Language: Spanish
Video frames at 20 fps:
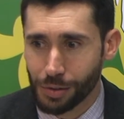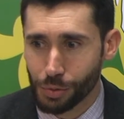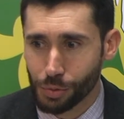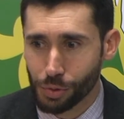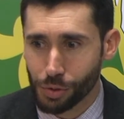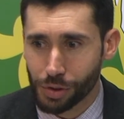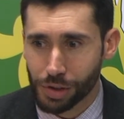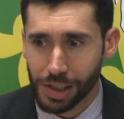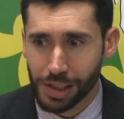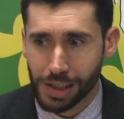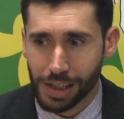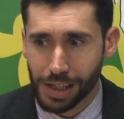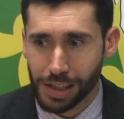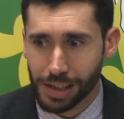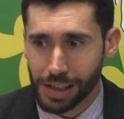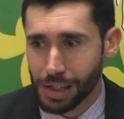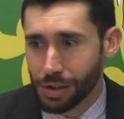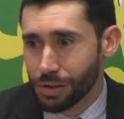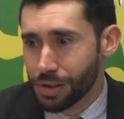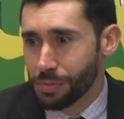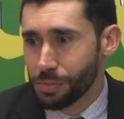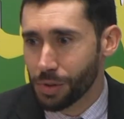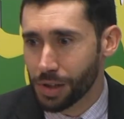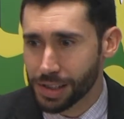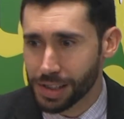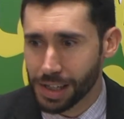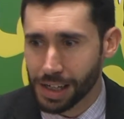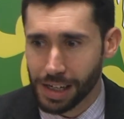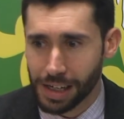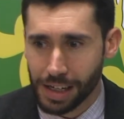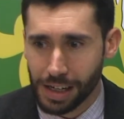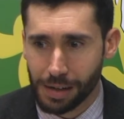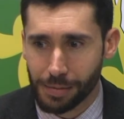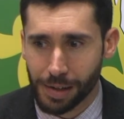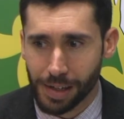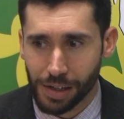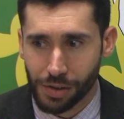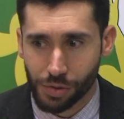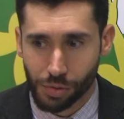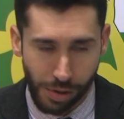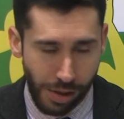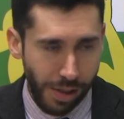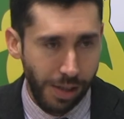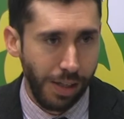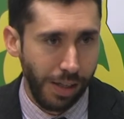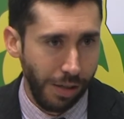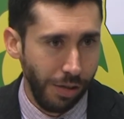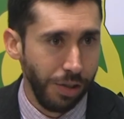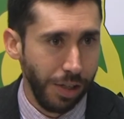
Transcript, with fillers: un 2 de 30 no se puede achacar a la mala suerte.